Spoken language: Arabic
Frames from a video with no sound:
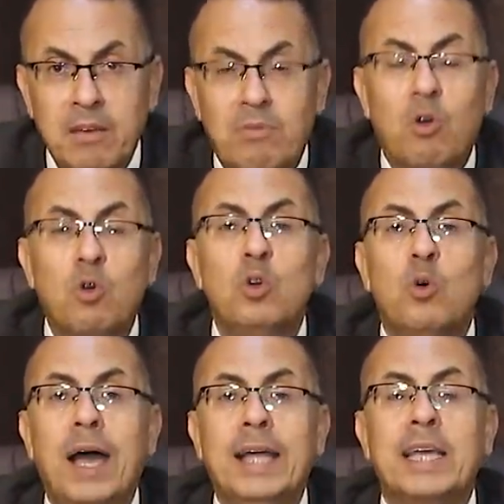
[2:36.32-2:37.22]
فكل
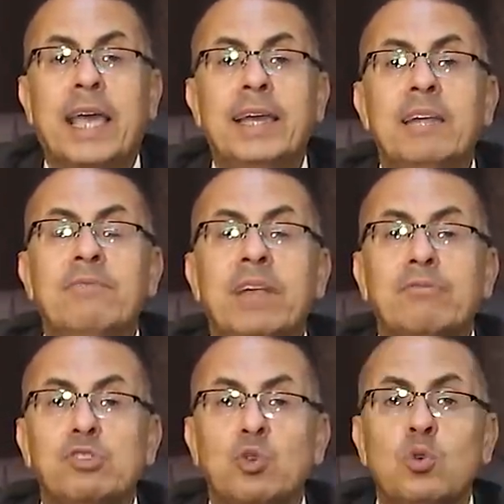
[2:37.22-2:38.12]
واحد يخليك
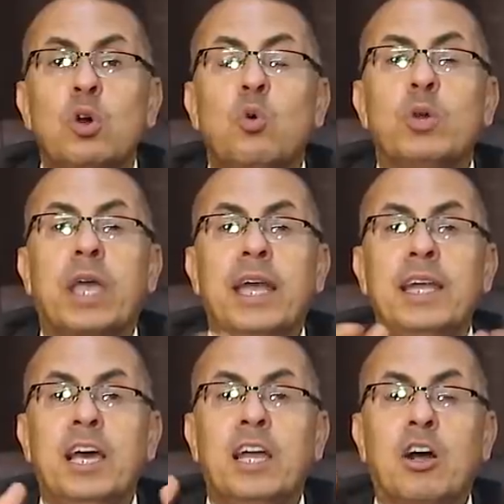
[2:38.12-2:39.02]
نفسه
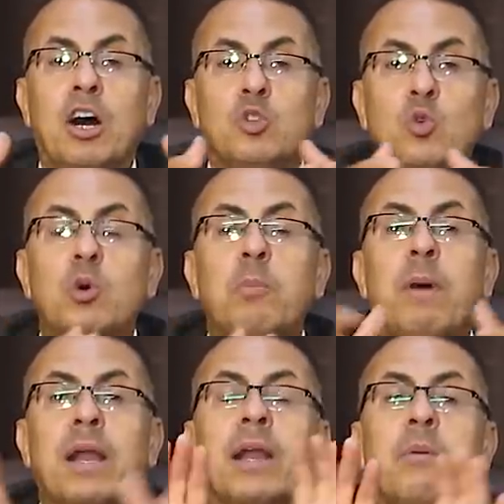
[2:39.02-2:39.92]
ويخلي علاقاته
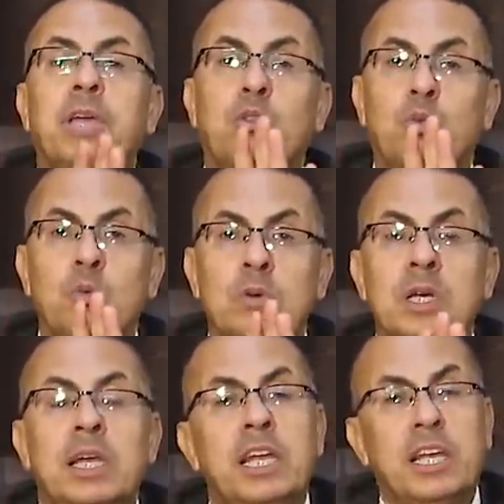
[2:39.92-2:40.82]
بره بيته
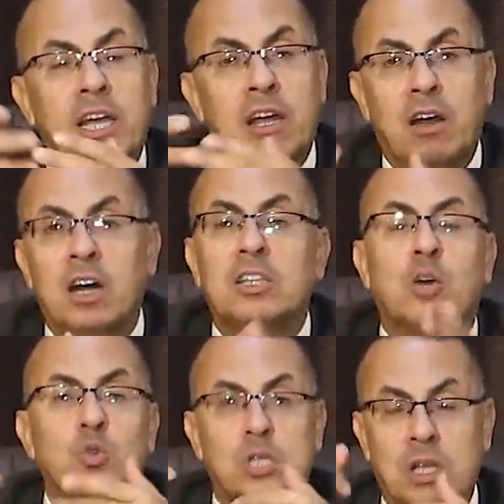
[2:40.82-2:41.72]
ليك
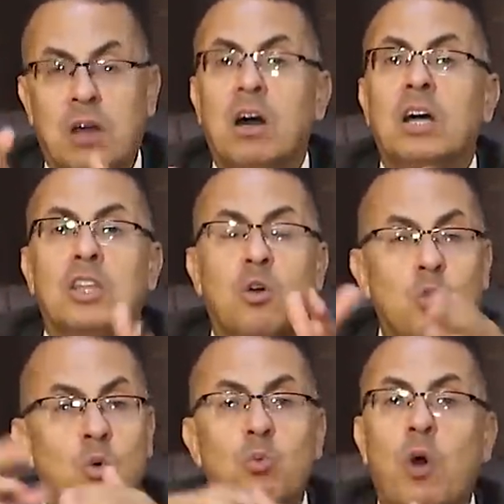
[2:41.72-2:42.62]
علاقاتك وصداقاتك
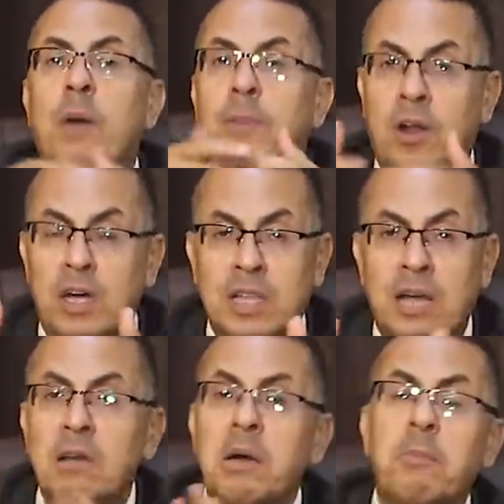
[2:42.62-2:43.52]

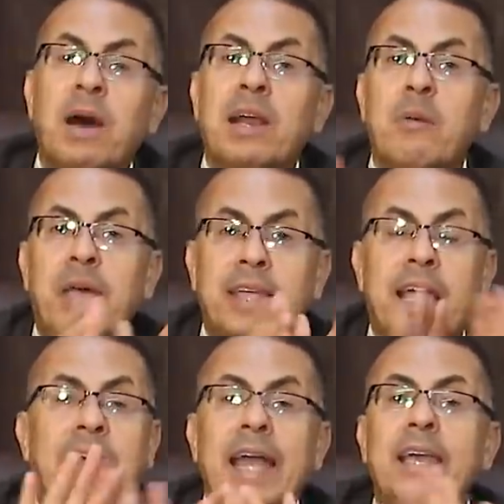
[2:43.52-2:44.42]
ومغامراتك بره
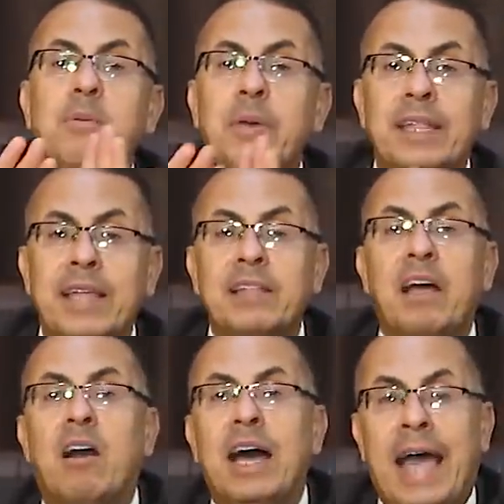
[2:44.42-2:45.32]
بيتك خلي بيتك
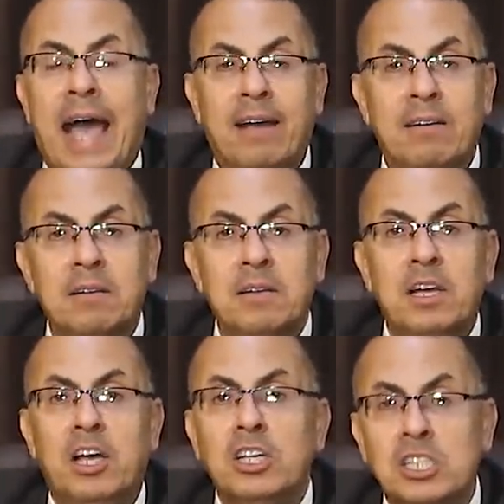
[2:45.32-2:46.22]
ده قلعه
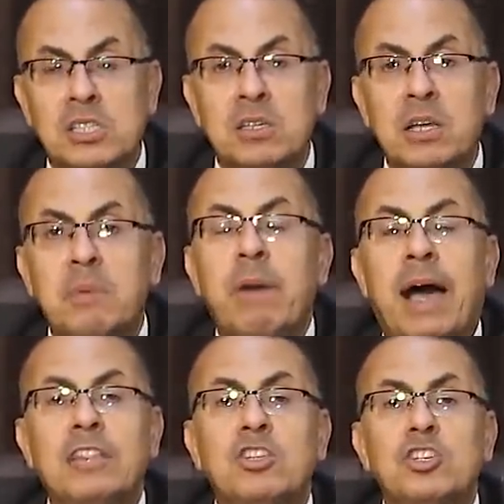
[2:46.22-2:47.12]
حصن ما
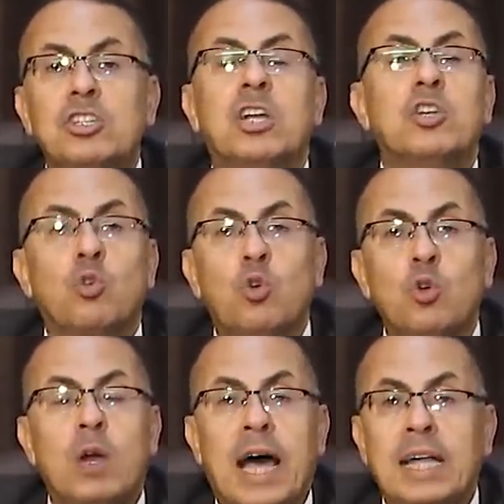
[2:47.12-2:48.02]
حدش يقدر
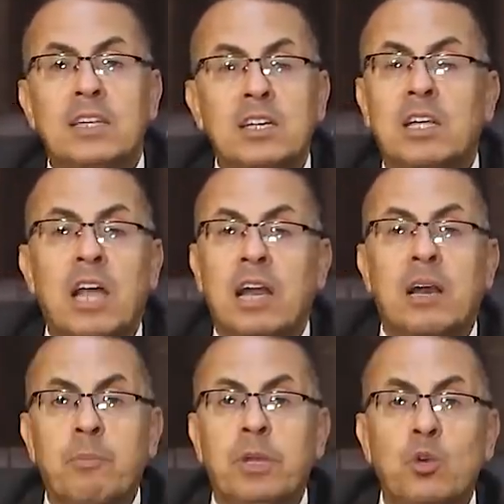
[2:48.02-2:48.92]
يدخله ولا حد يقدر
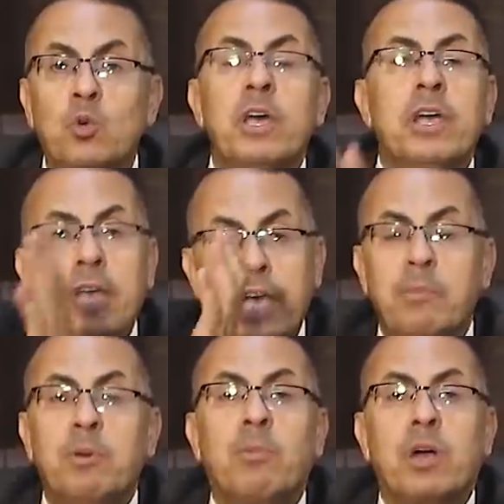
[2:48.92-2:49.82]
يهرب منه
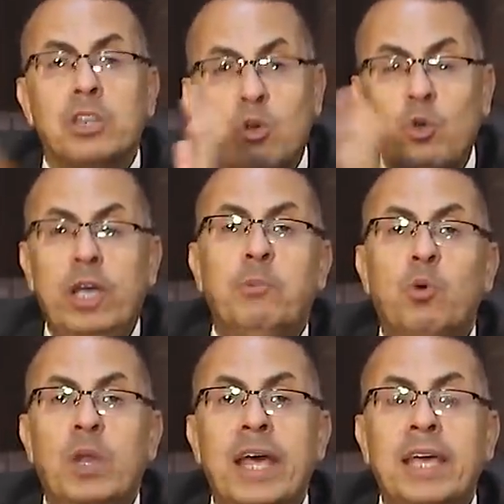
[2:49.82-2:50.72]
احمي مراتك
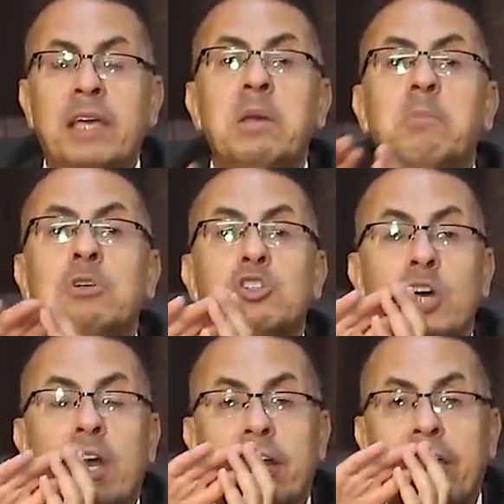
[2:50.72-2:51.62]
واحمي ولادك من
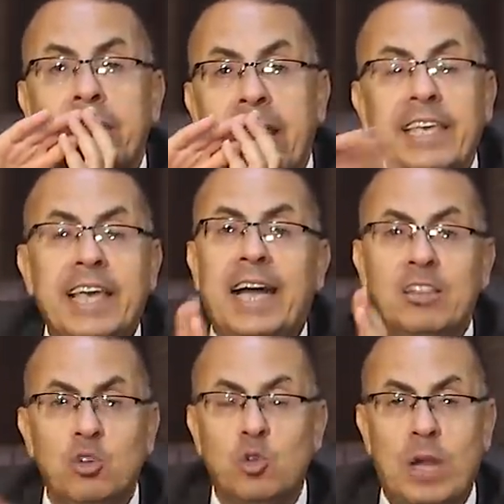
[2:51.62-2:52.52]
شر عين اي
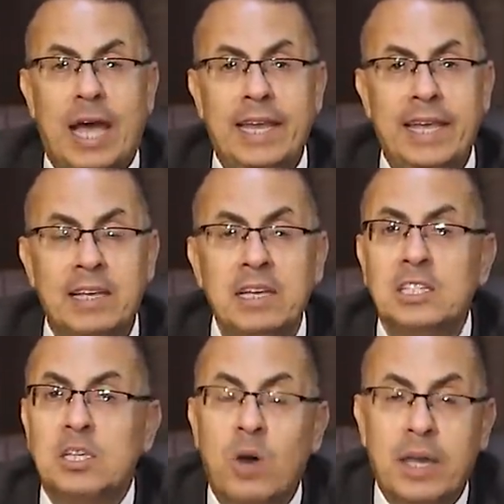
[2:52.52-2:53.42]
حد يدخل عليك
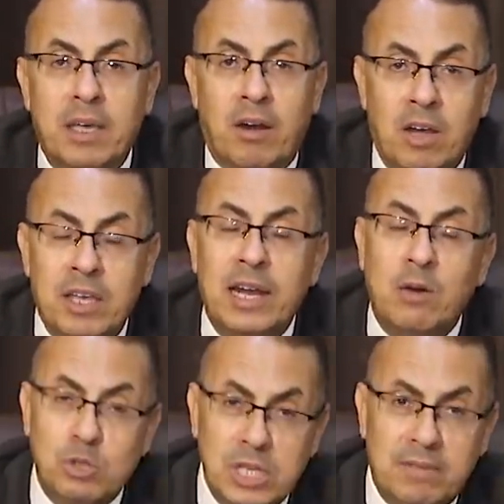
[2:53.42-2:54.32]
سواء كان راجل
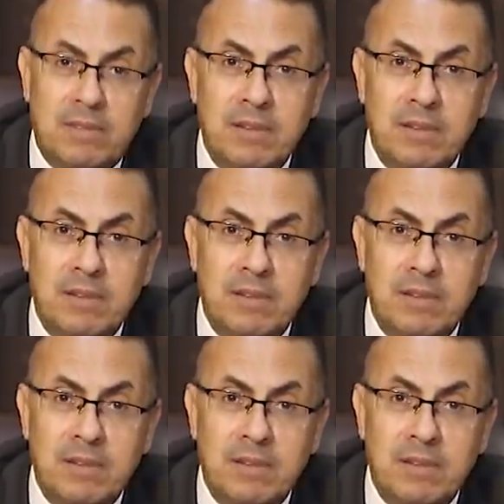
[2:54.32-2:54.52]
او ست